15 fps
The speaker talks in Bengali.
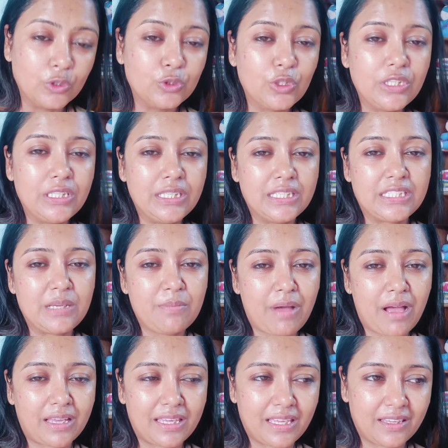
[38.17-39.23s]
অঞ্জলি দিয়েছি
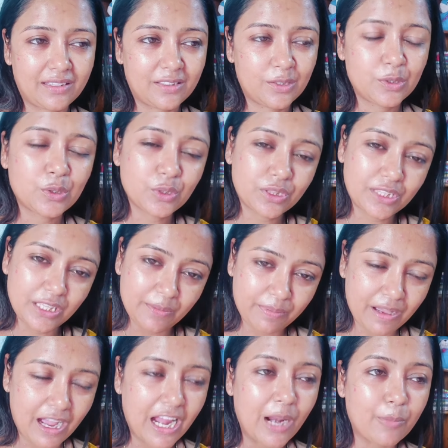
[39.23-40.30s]
মাকে সত্যি
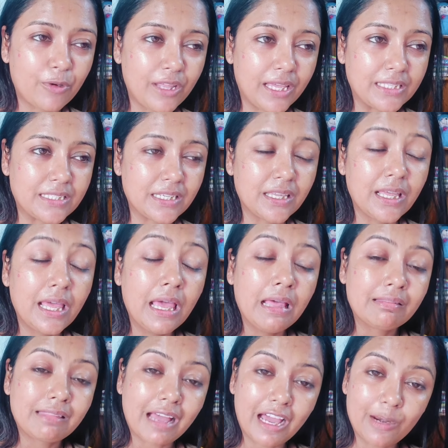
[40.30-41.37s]
খারাপও লেগেছে
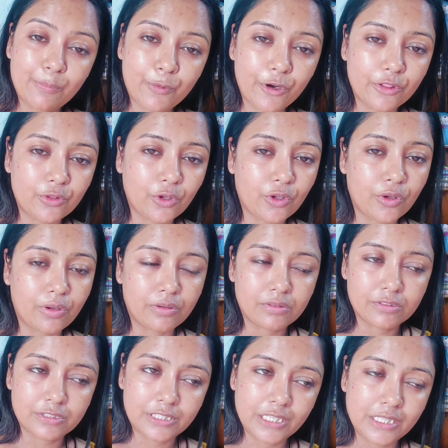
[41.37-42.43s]
তারপরে তো
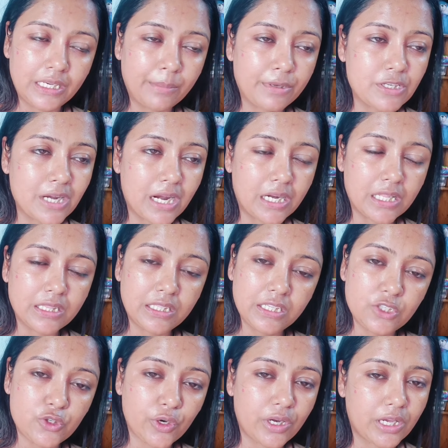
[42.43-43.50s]
সেদিন আমার সারাটা
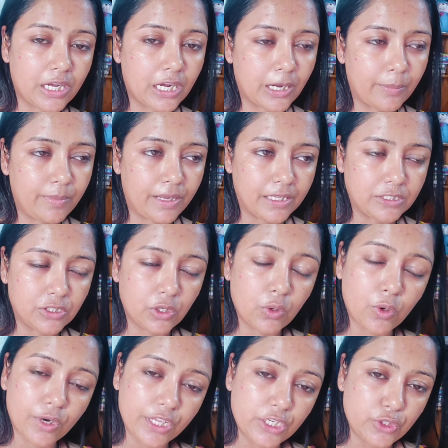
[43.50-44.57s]
দিন শরীরটা খারাপ লাগছিল
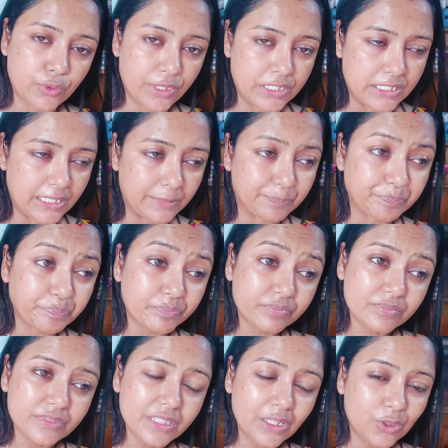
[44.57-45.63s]
ঘরেই শুয়েছিলাম
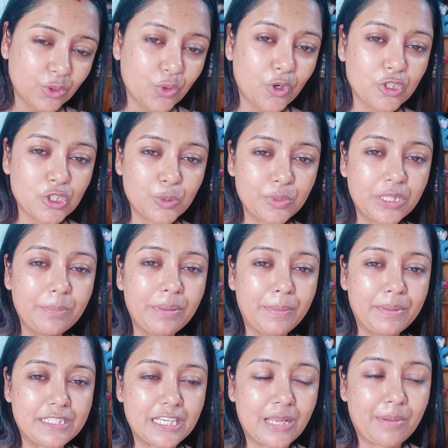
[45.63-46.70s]
তো অষ্টমীতে
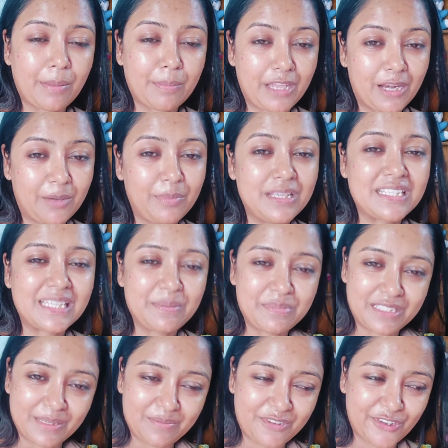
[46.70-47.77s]
ভেবেছিলাম আমি আর মেয়ে সেম
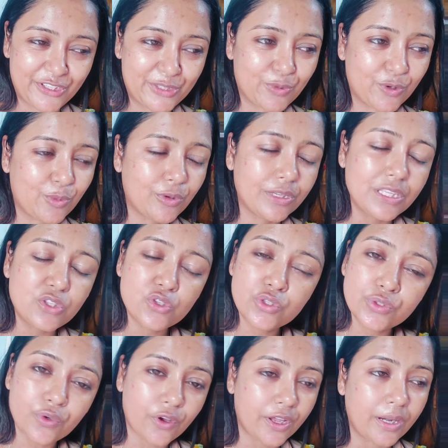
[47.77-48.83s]
সেম ড্রেস পরবো
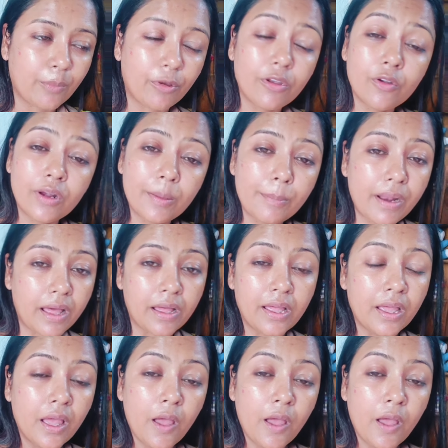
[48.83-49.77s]
কিচ্ছু হয় না বললো না